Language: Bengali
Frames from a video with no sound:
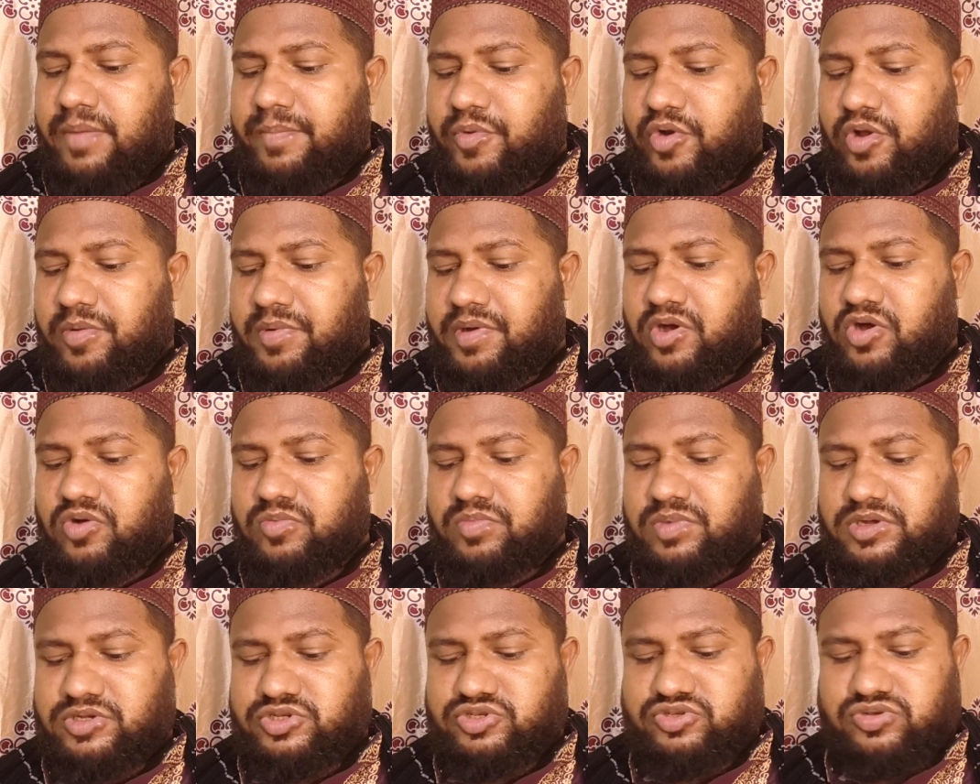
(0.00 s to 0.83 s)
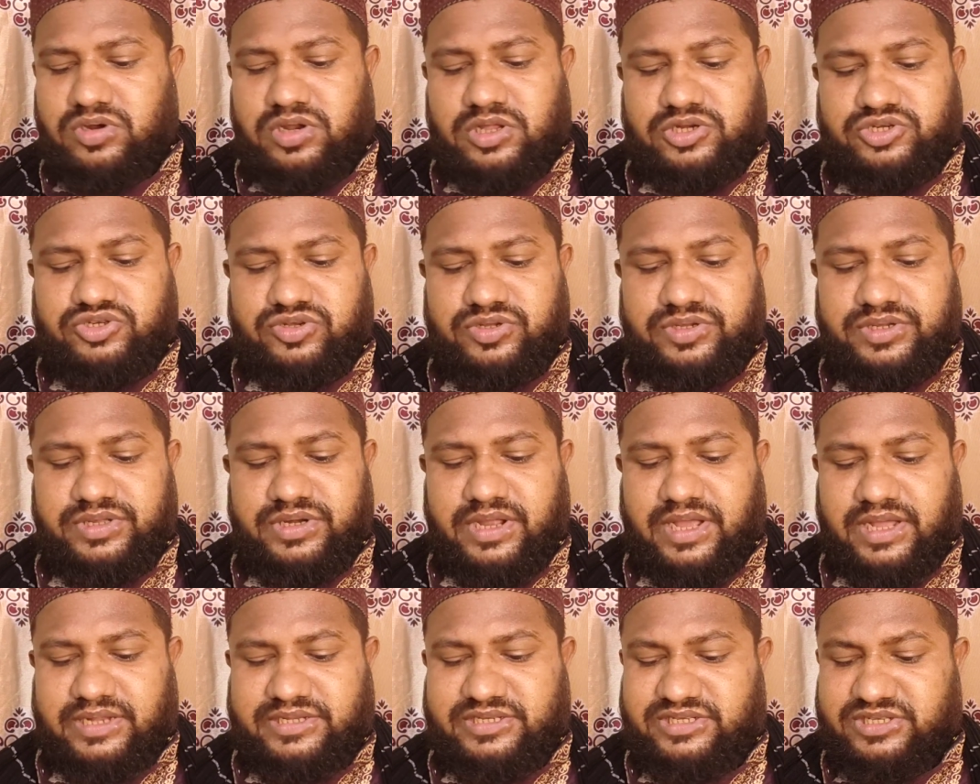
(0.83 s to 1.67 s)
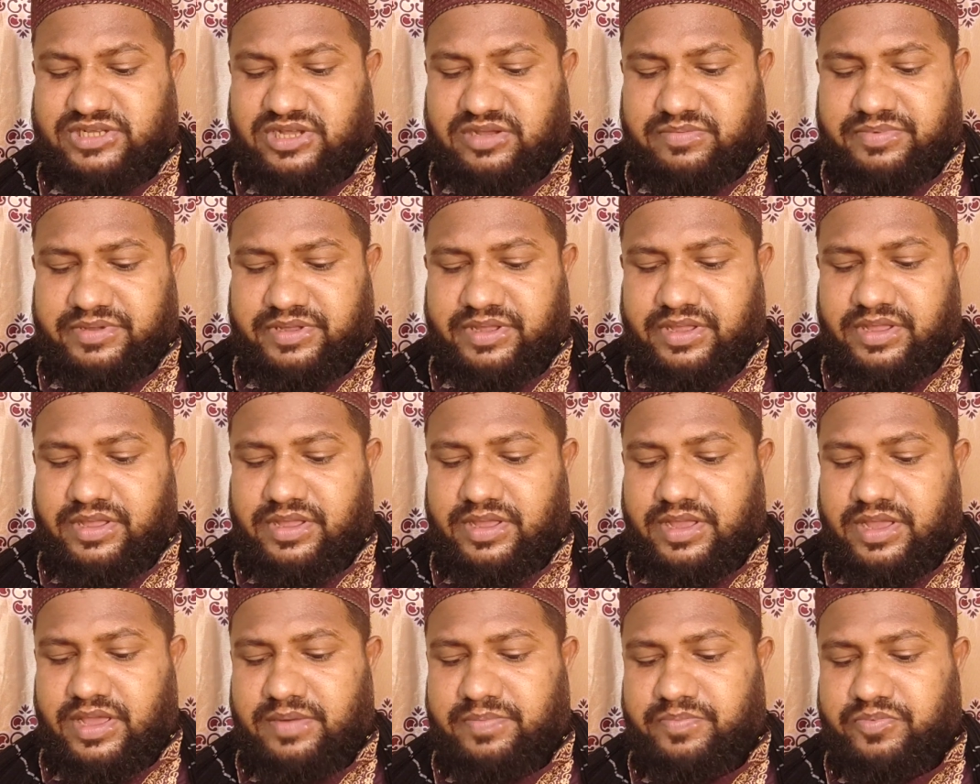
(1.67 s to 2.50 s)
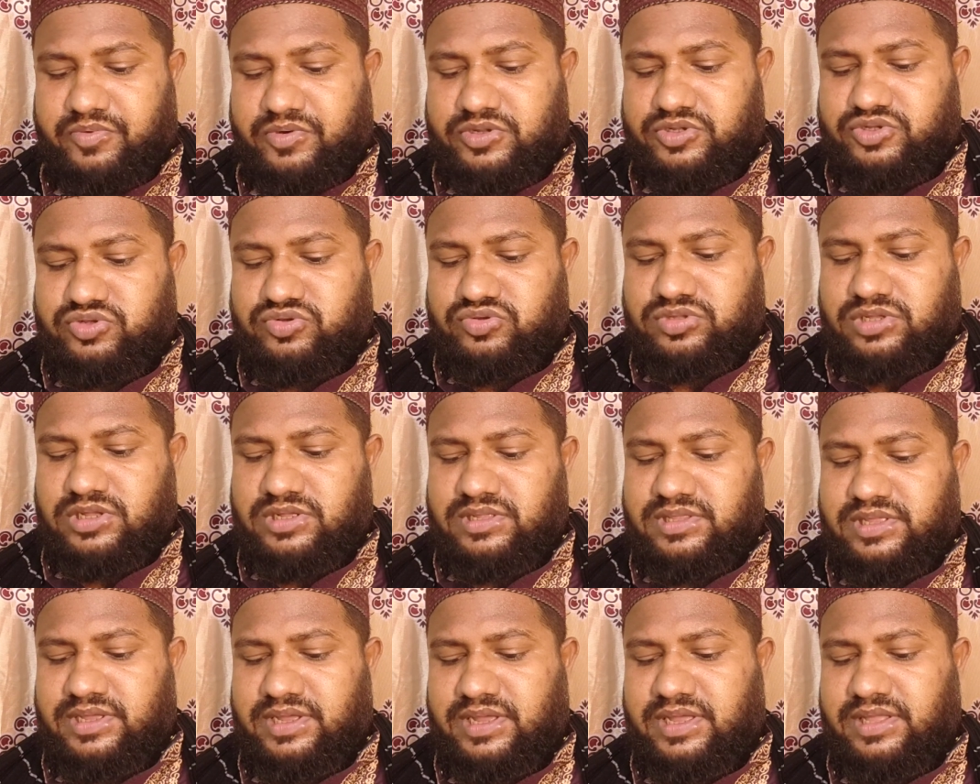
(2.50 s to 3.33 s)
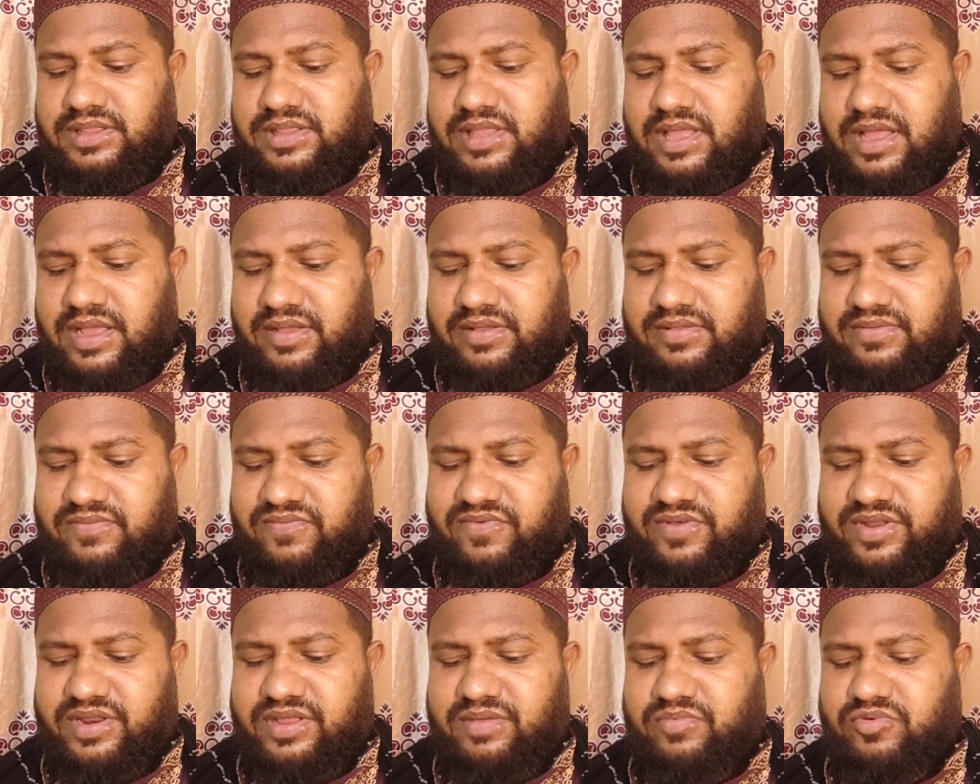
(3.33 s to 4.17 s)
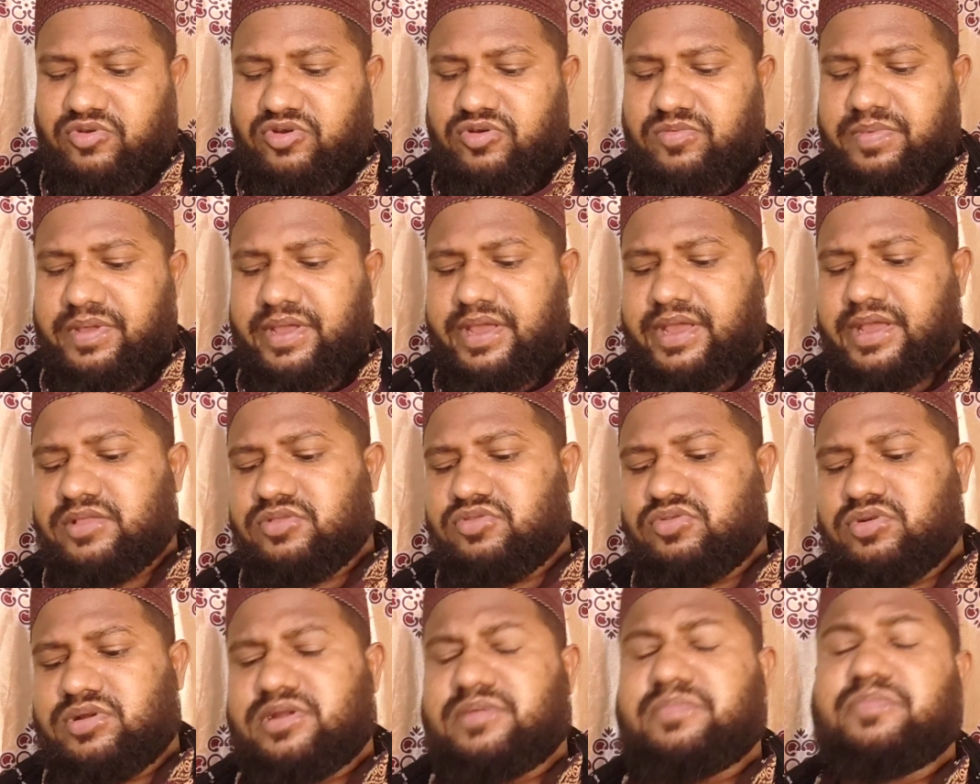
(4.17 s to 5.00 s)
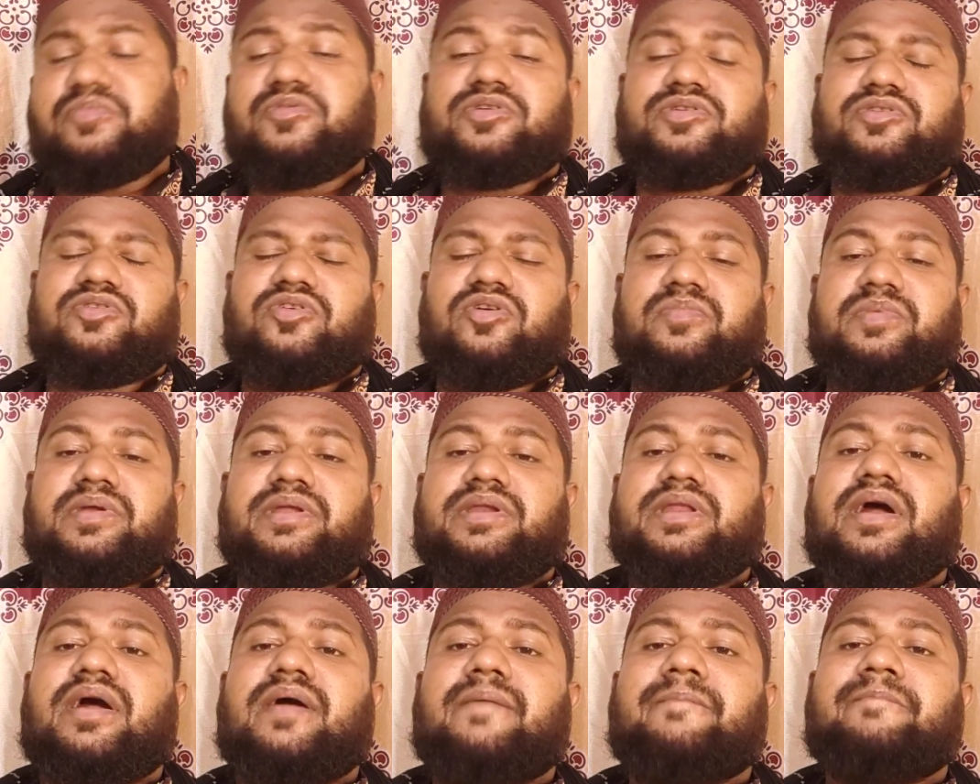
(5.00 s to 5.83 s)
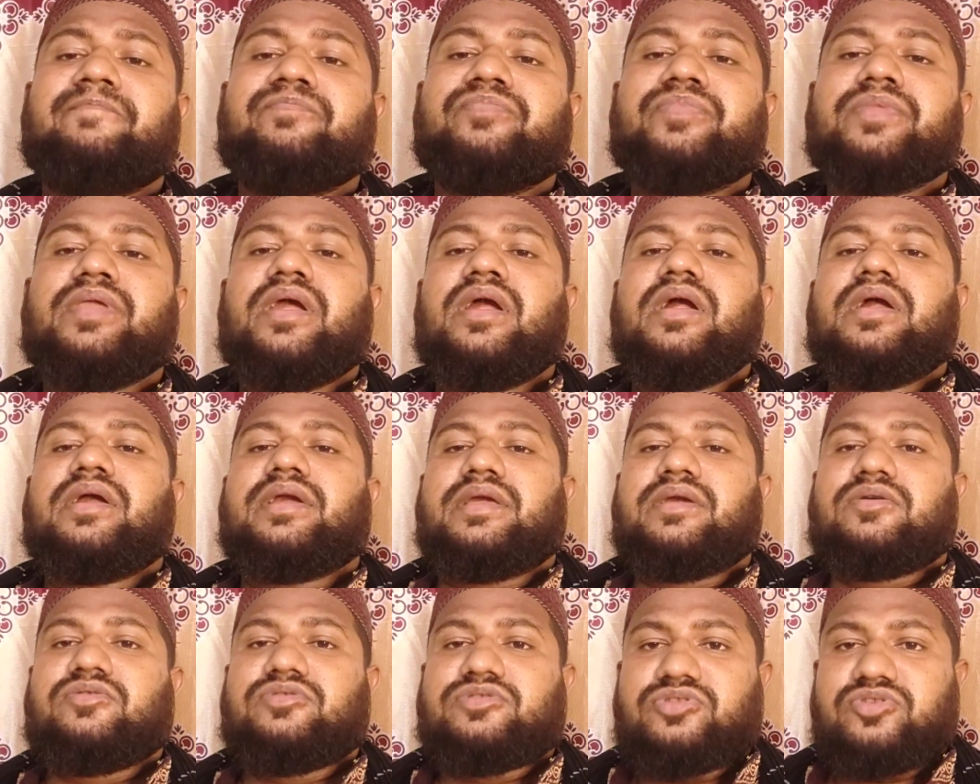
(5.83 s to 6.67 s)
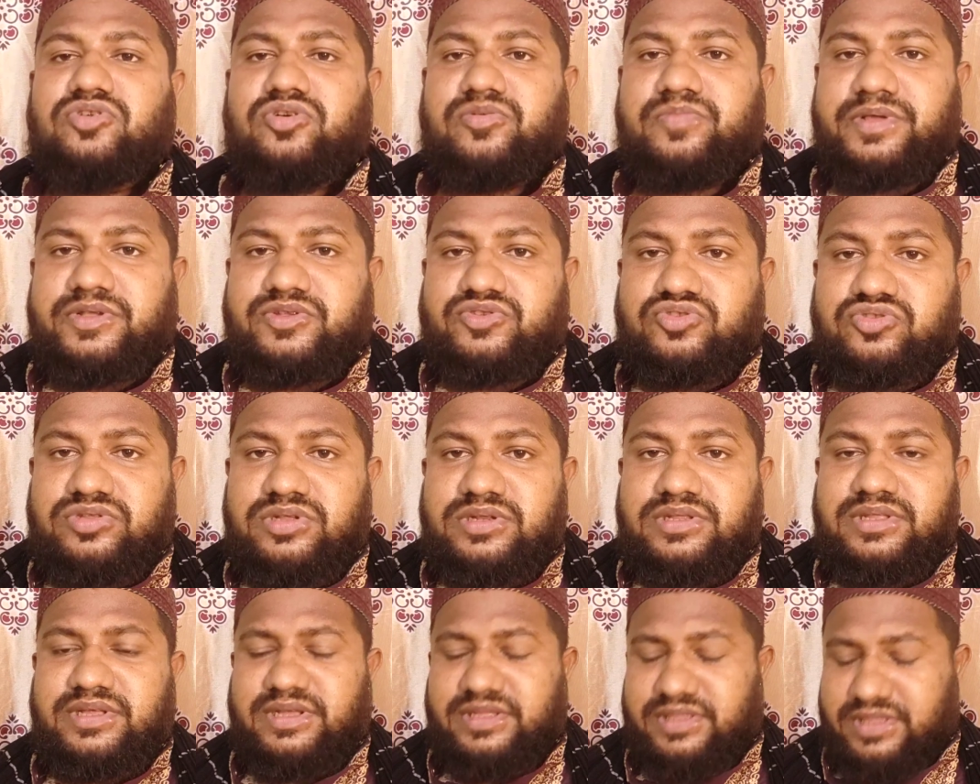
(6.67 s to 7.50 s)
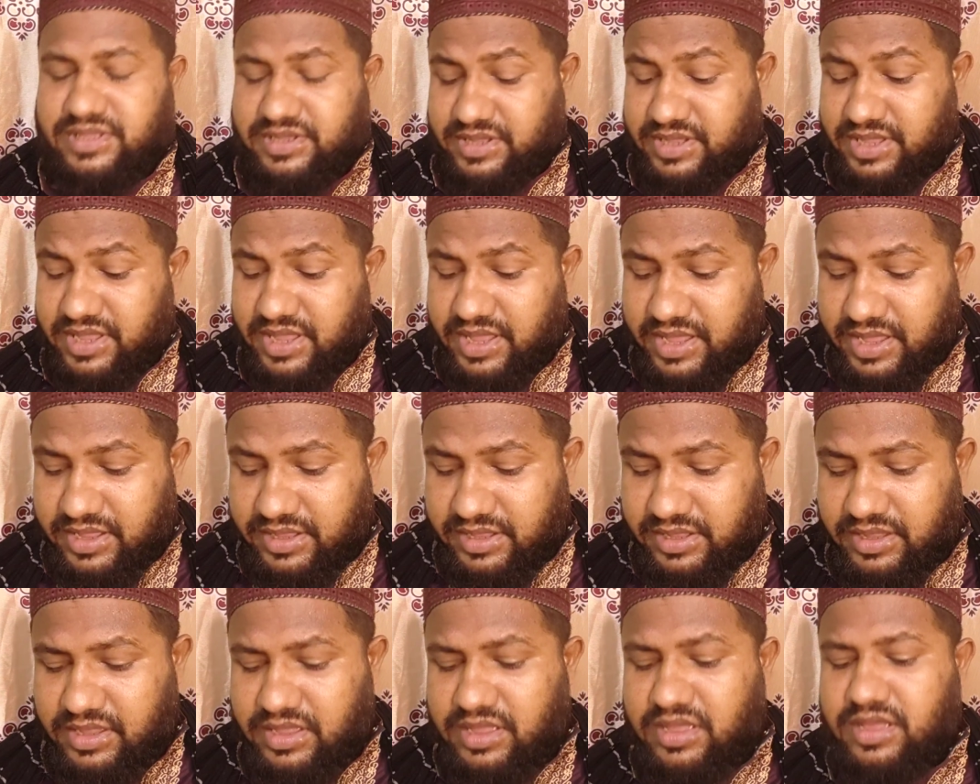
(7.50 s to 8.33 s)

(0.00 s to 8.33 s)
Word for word: প্রবাহমান জলাশয়ের কাছে যাবে এরপরে সুতের দিকে তা ফিরে বলবে এই দোয়াটা পড়তে হবে এটা কি করতে হবে সুতের দিকে তাকিয়ে এই